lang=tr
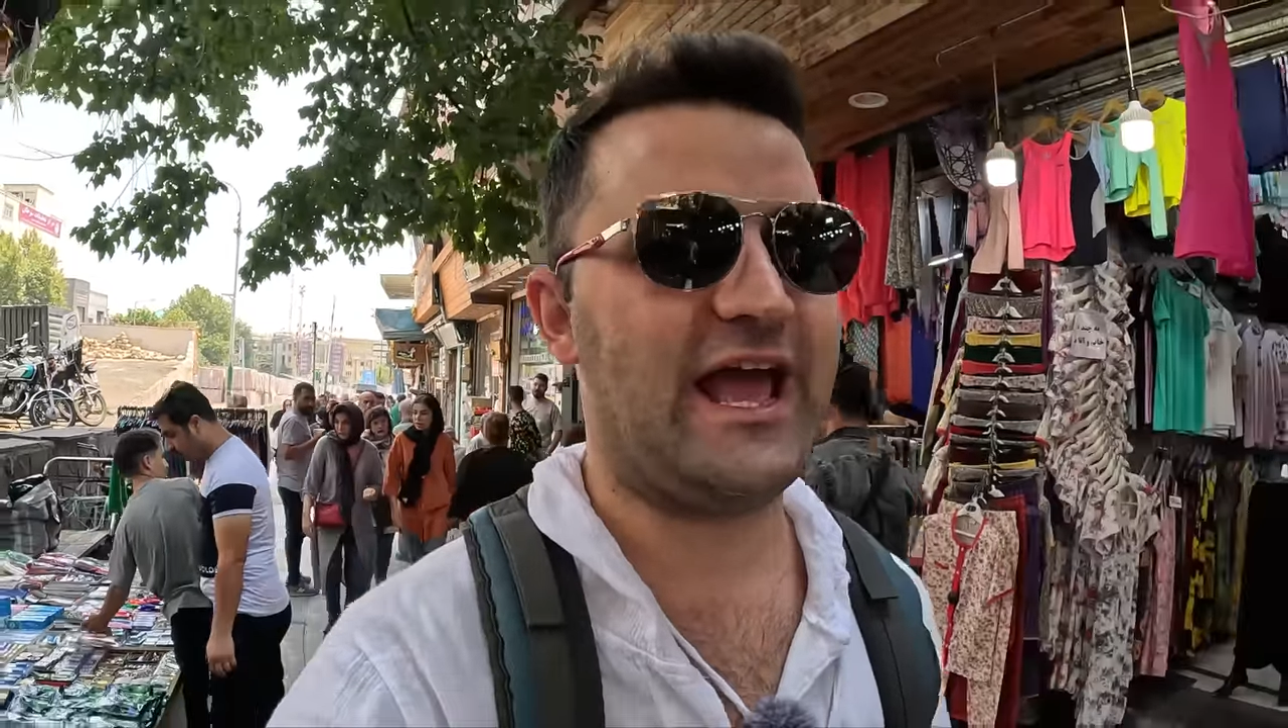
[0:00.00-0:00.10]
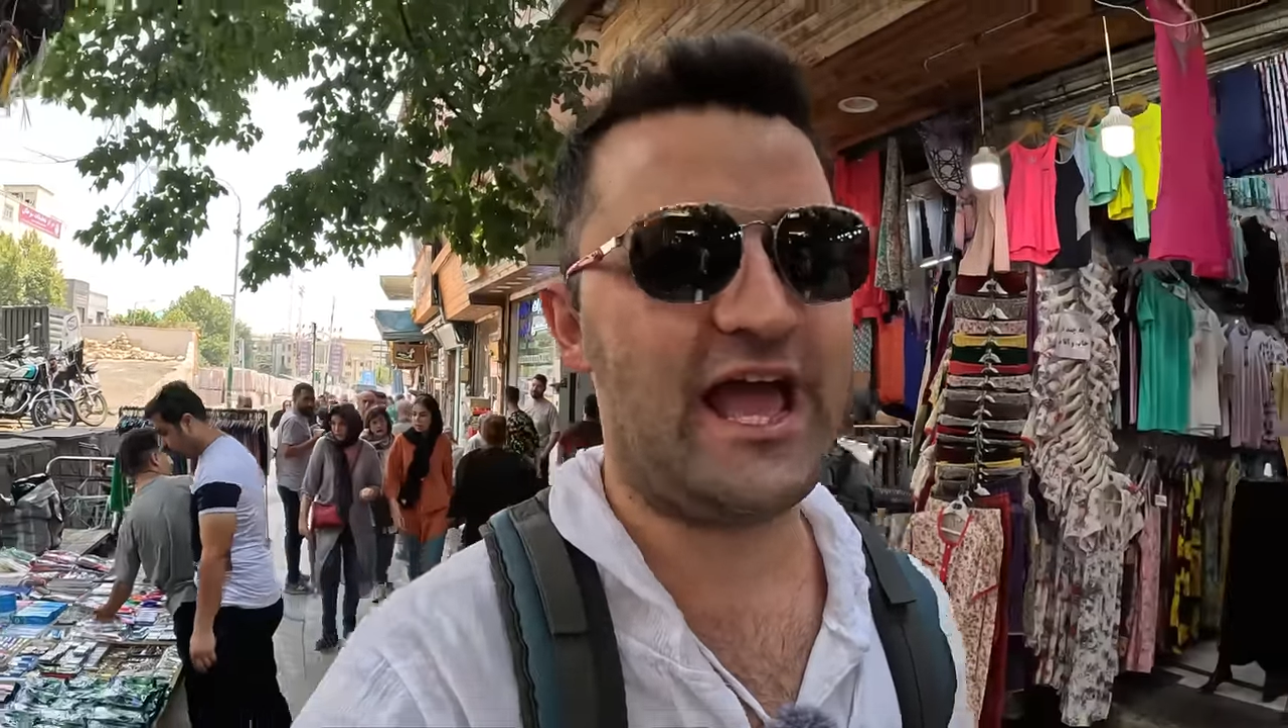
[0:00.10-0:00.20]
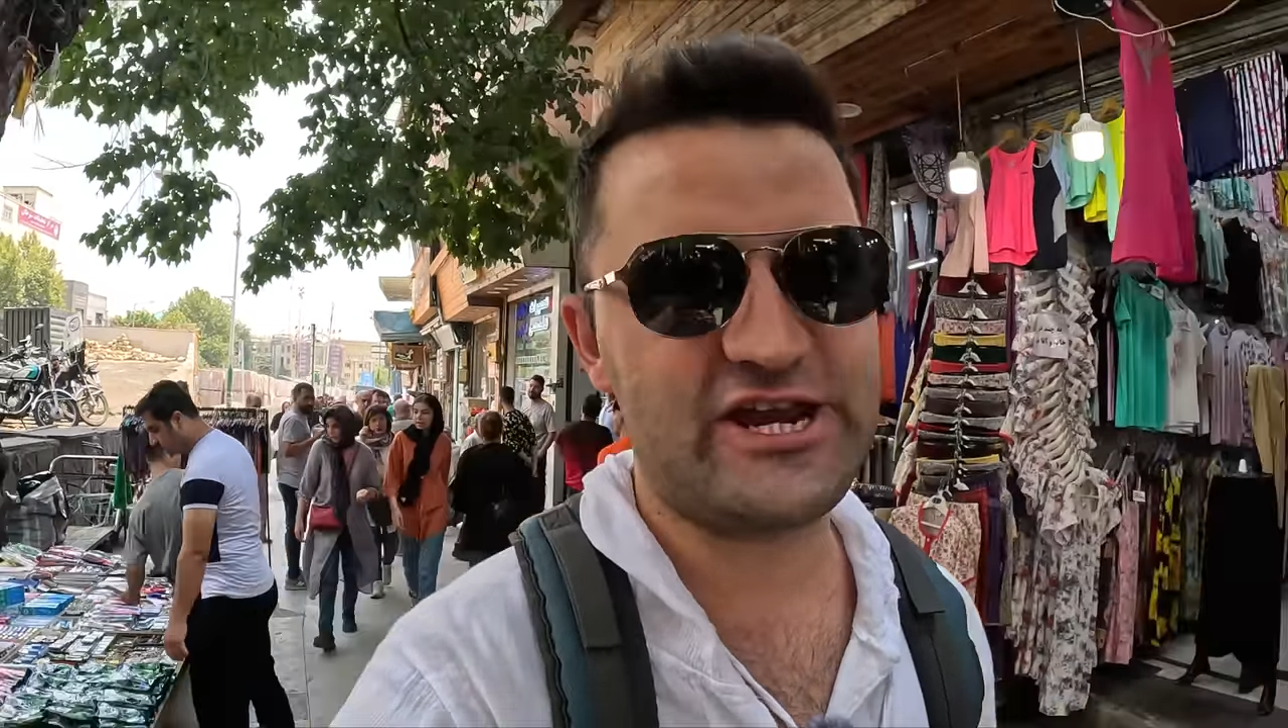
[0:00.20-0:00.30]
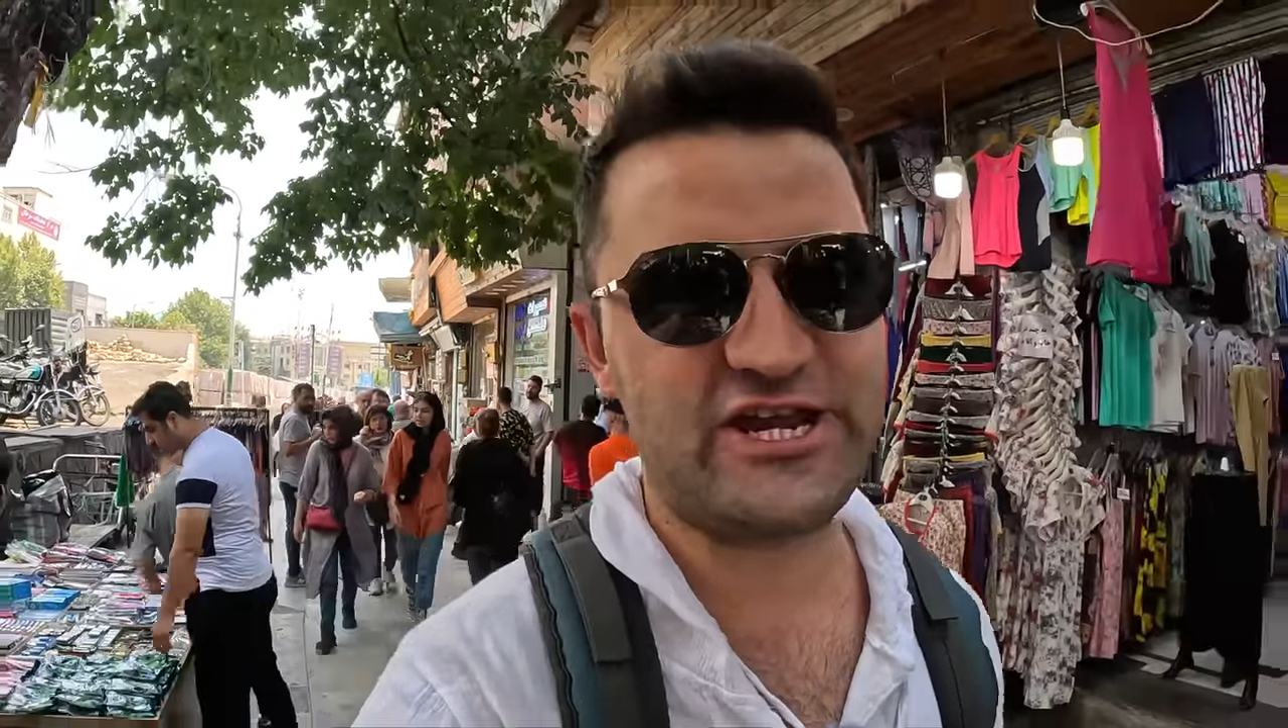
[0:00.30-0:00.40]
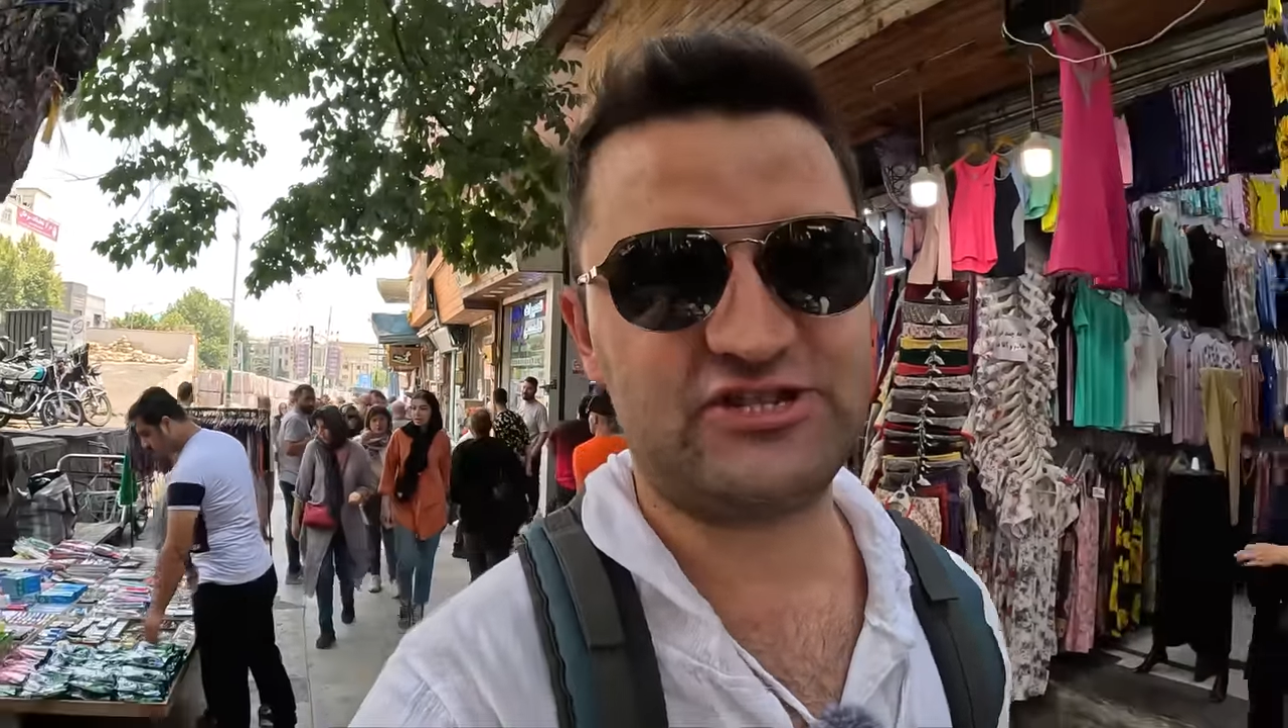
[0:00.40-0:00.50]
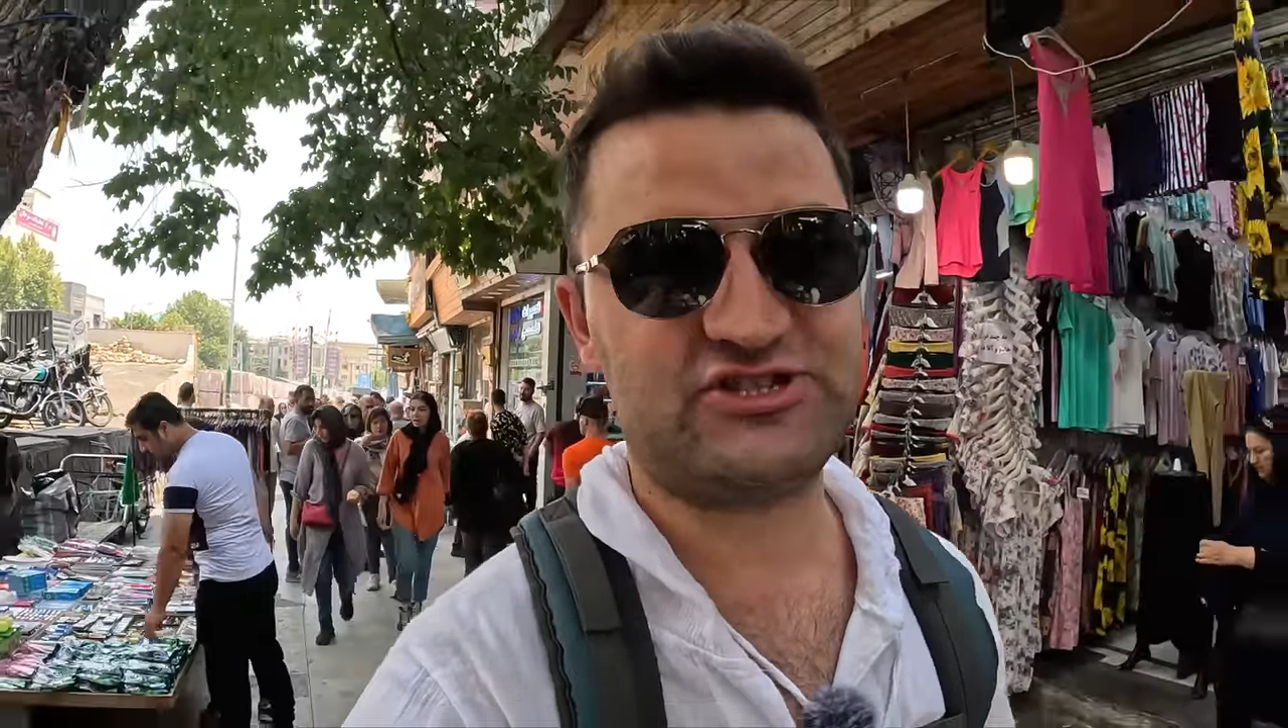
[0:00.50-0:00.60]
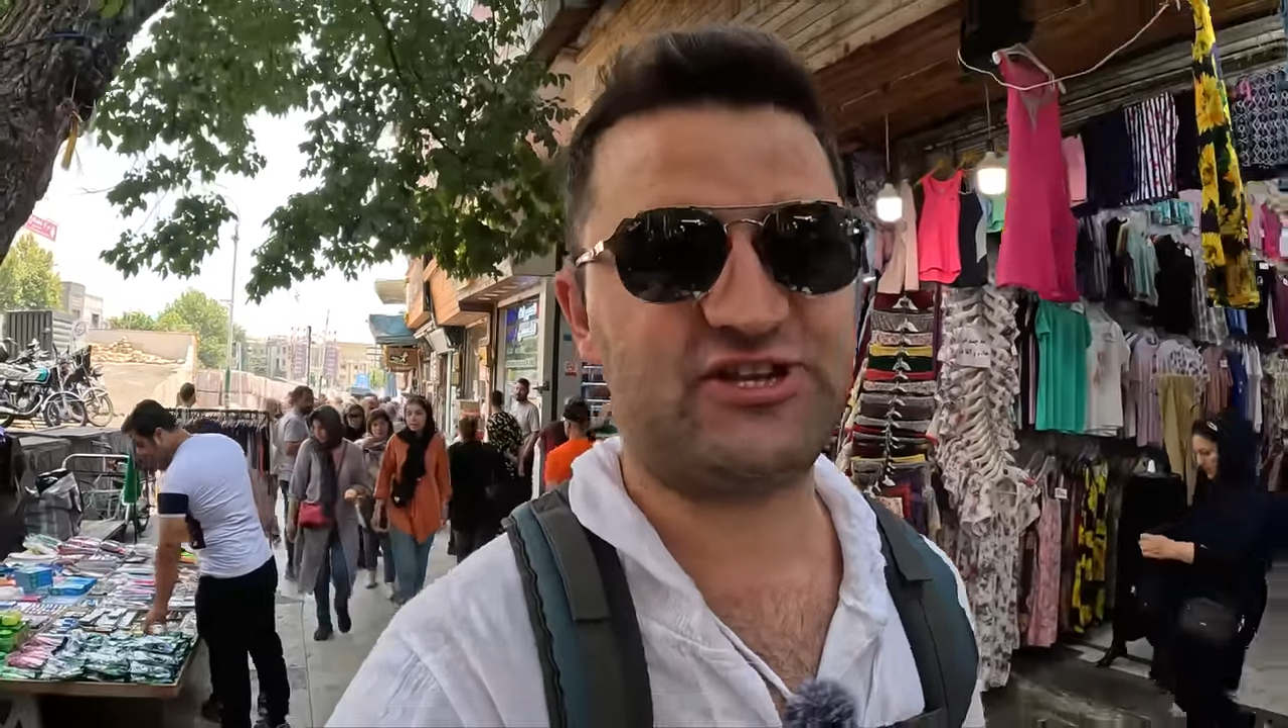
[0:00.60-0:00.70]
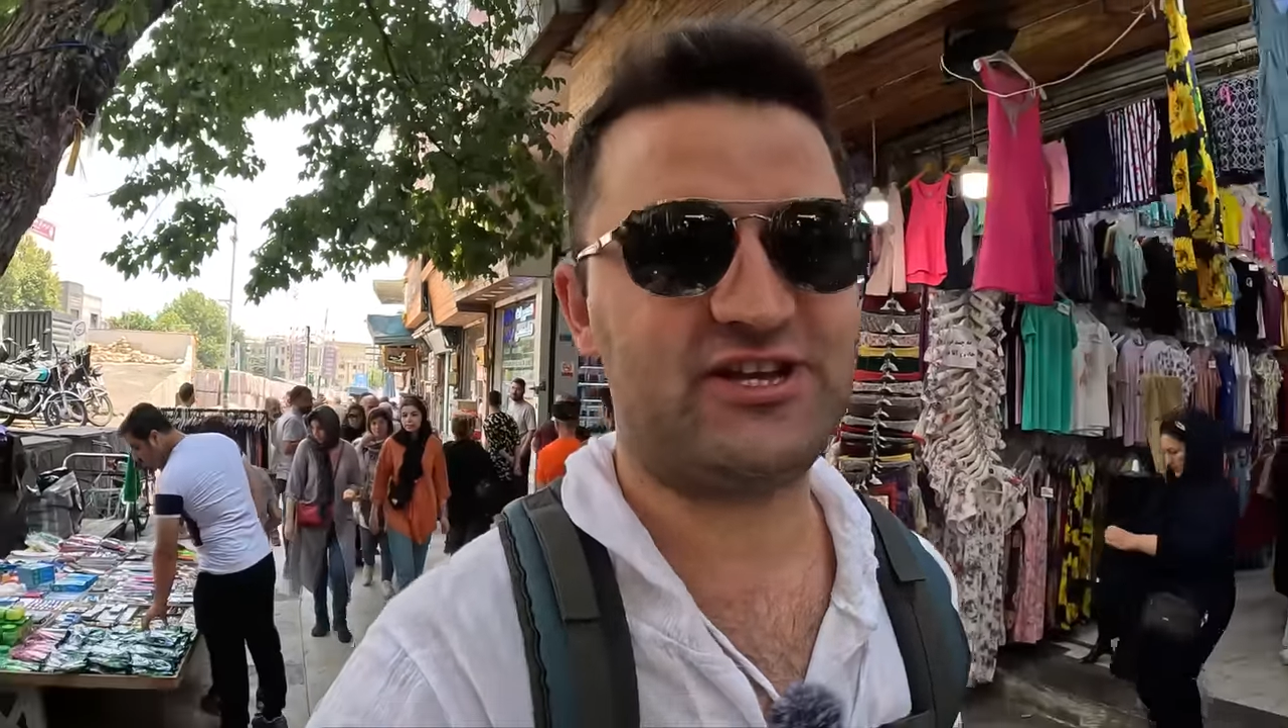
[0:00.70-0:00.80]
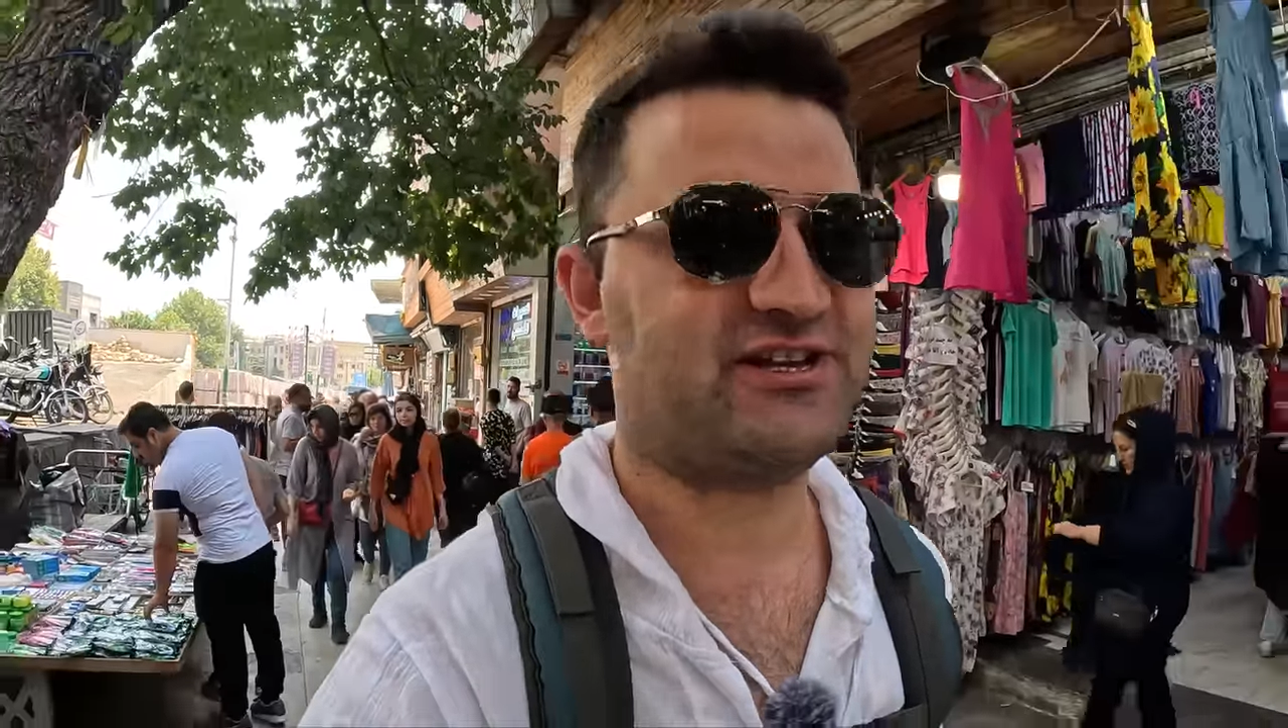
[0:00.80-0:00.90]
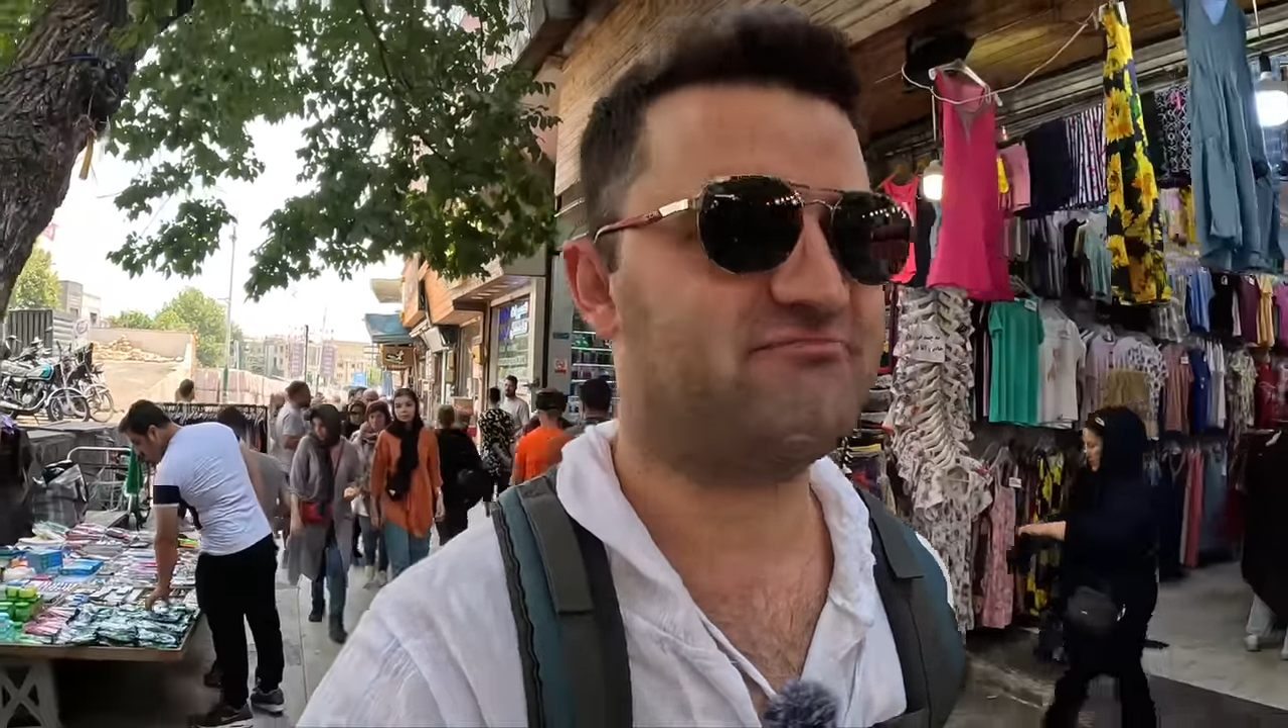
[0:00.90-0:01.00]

en eski